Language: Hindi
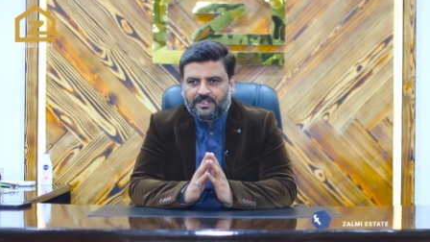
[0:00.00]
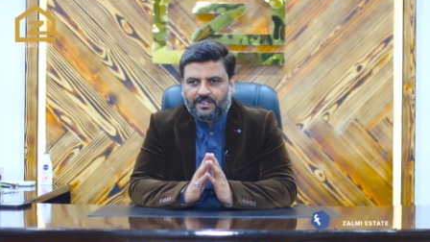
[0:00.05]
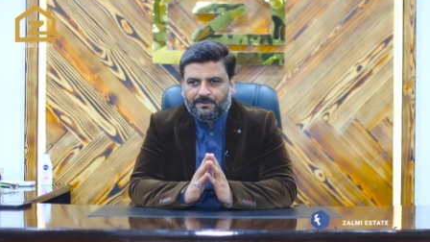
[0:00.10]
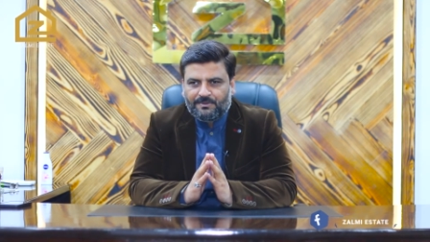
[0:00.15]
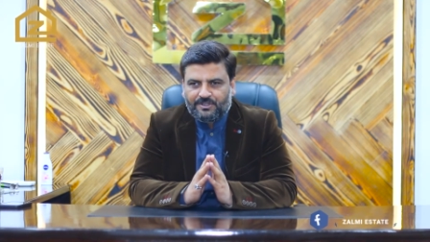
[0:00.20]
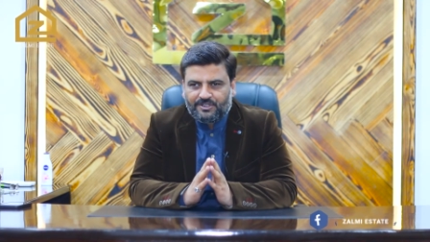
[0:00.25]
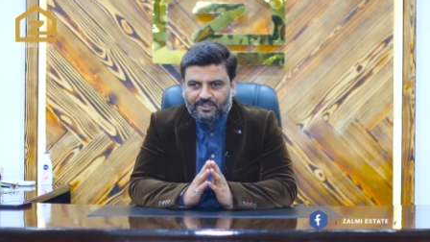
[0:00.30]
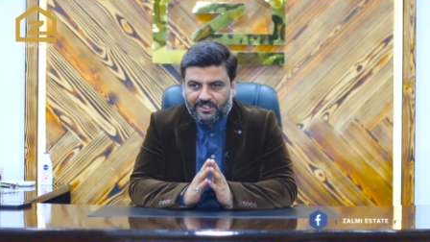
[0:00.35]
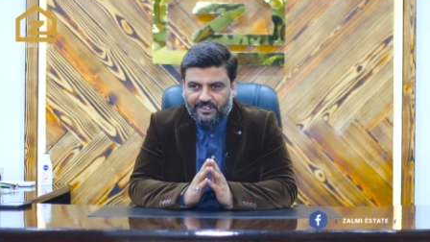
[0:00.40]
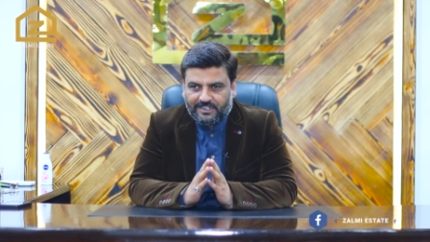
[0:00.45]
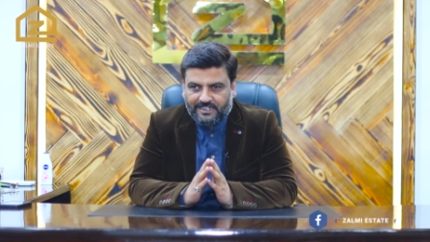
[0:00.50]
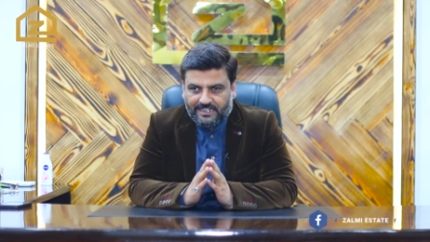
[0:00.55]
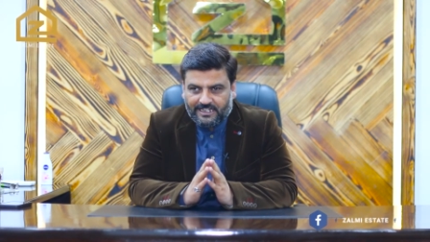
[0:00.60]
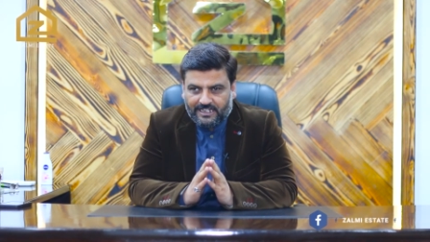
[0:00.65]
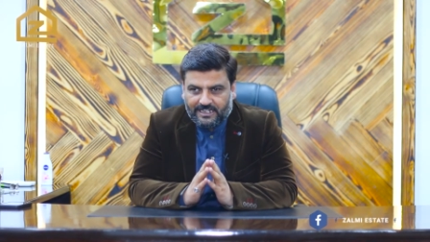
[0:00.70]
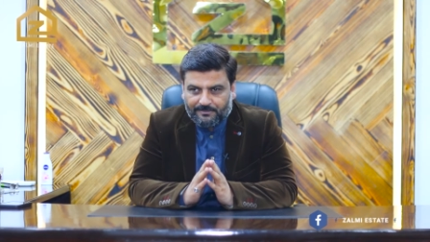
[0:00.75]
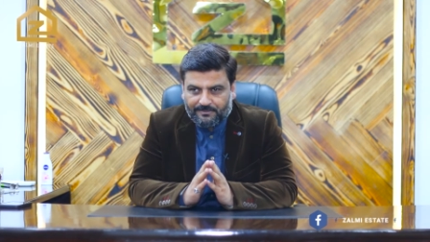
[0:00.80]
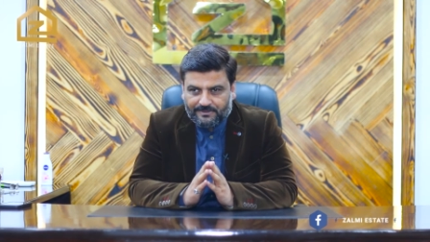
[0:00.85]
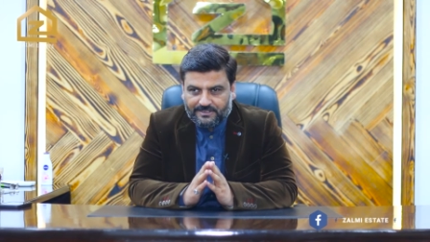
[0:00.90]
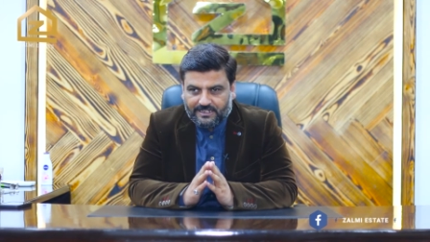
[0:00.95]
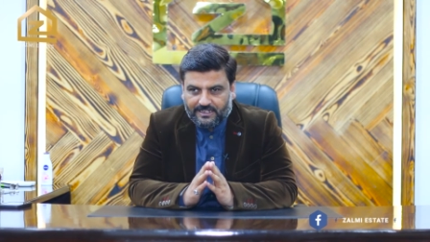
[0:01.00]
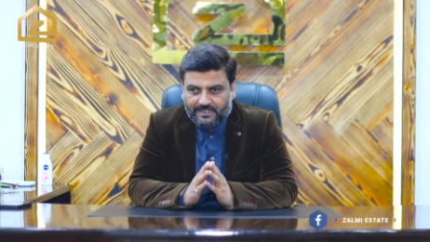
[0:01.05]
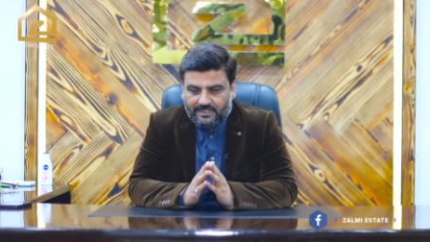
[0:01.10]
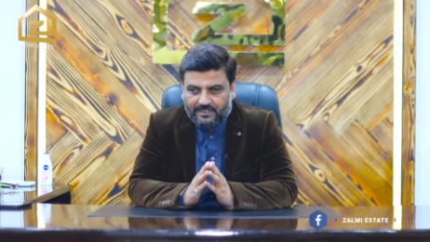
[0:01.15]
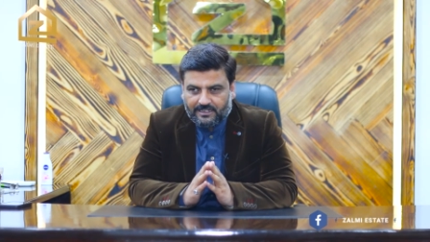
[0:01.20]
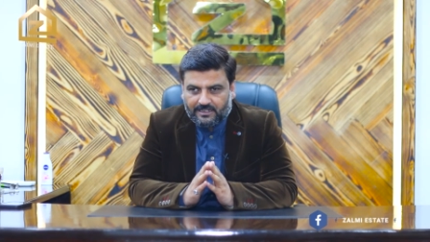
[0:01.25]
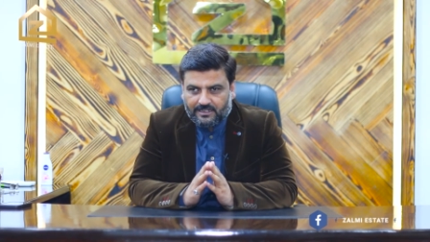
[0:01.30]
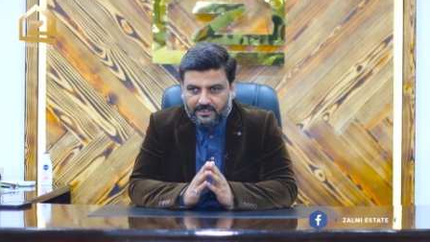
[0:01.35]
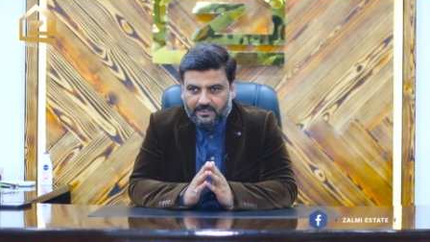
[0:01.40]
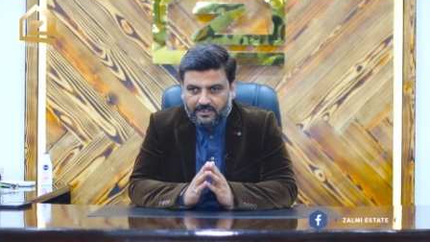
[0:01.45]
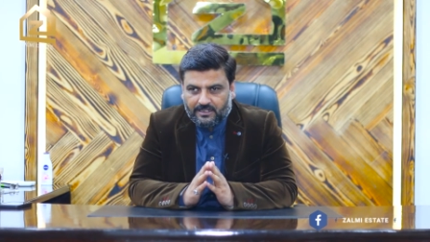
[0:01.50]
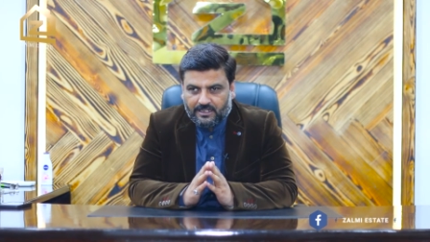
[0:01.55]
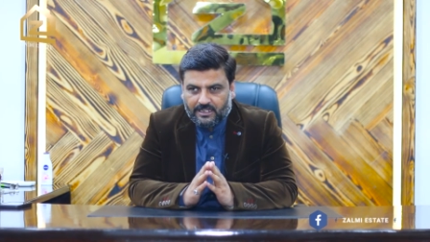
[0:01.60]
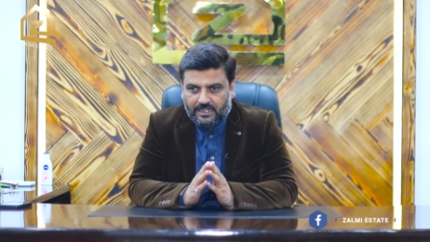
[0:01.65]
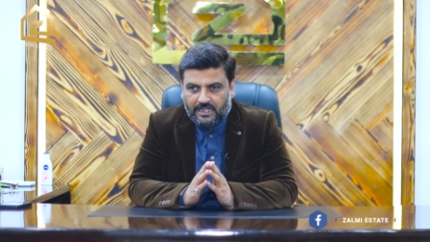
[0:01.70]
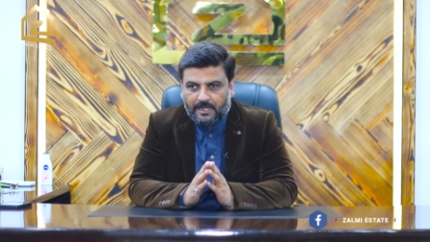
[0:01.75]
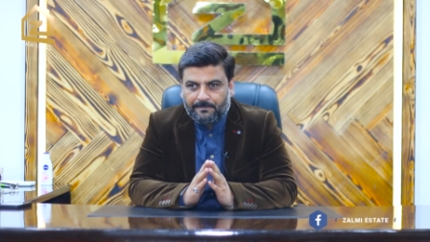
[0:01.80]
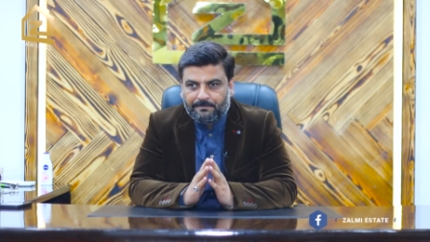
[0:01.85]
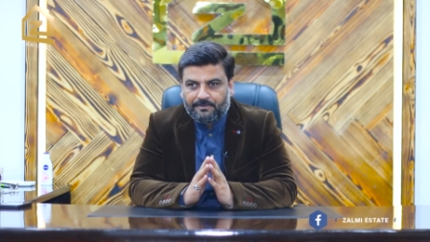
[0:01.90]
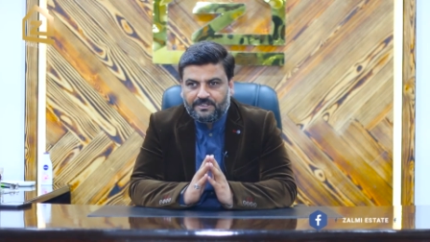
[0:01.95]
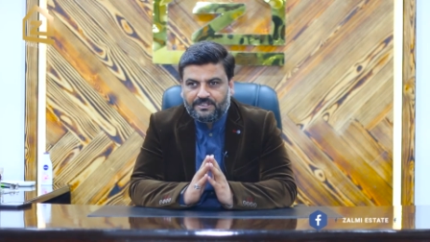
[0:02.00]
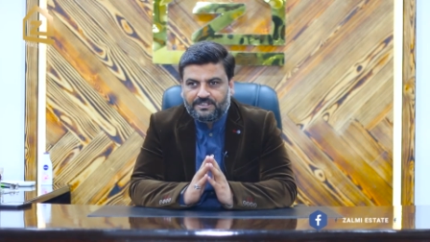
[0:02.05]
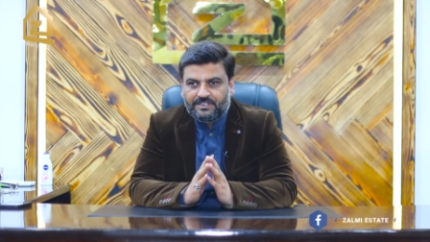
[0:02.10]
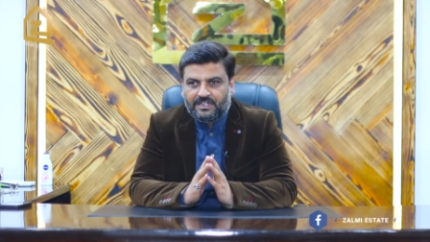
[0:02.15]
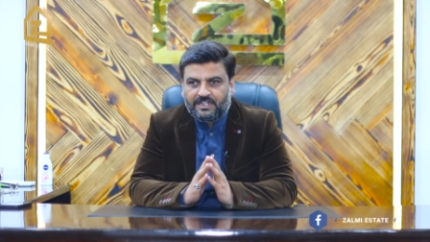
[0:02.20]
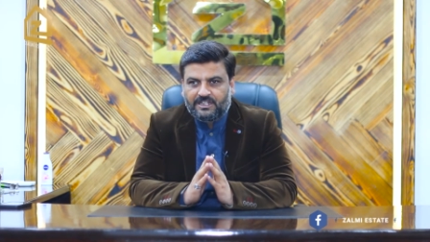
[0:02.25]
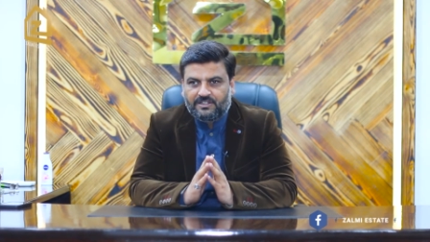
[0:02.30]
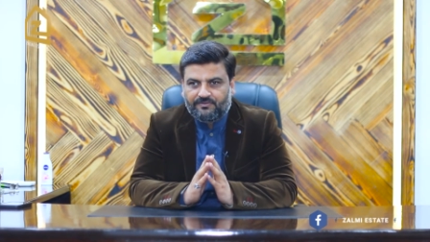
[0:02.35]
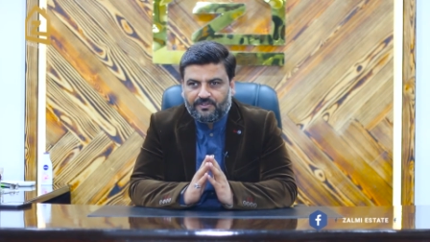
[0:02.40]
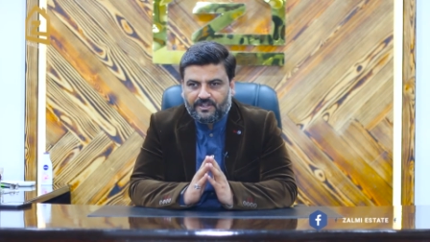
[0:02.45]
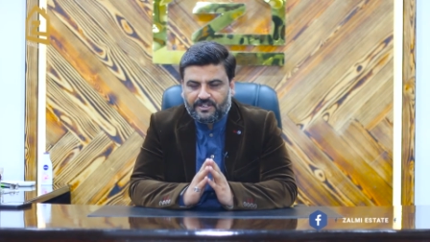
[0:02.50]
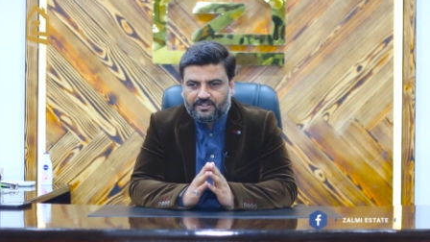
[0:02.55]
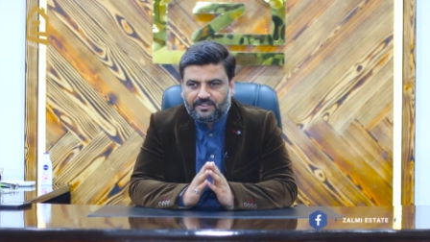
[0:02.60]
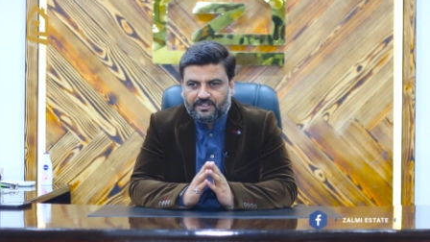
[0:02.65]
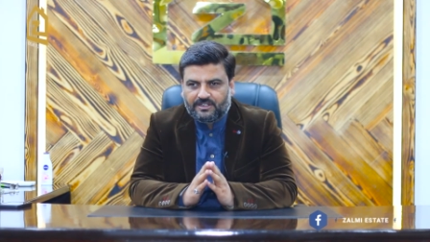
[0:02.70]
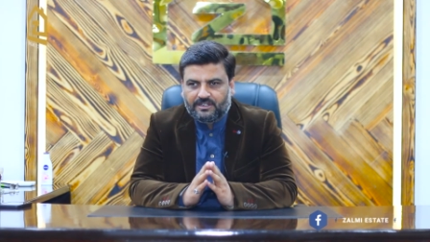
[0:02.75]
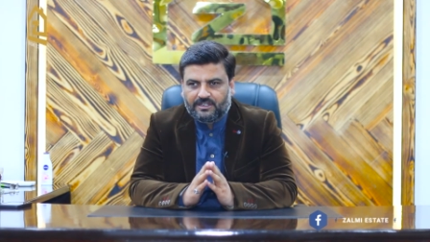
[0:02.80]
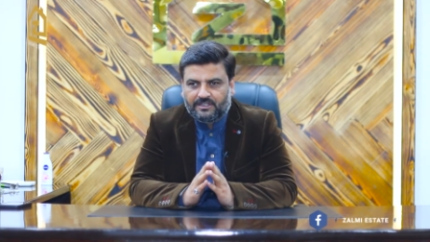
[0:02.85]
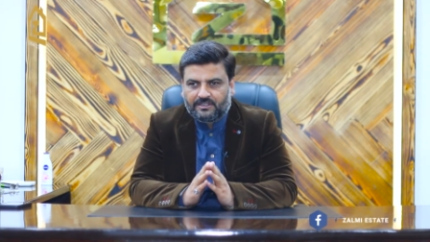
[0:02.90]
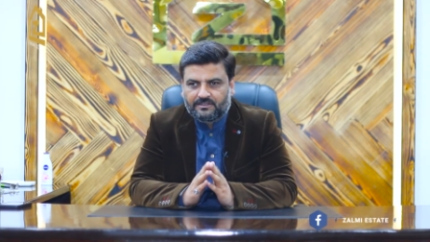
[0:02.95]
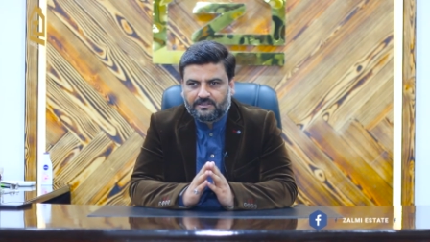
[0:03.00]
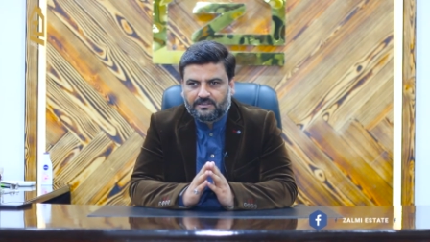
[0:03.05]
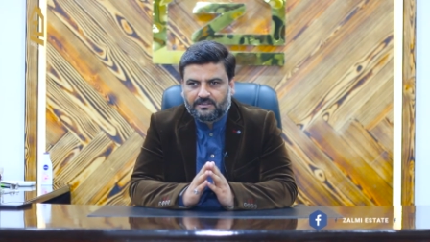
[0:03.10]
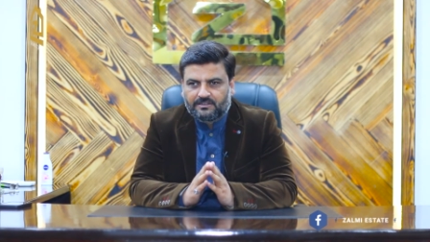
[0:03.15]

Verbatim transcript: कमीशन लेने के बजाय आपकी सेटिस्फेक्शन है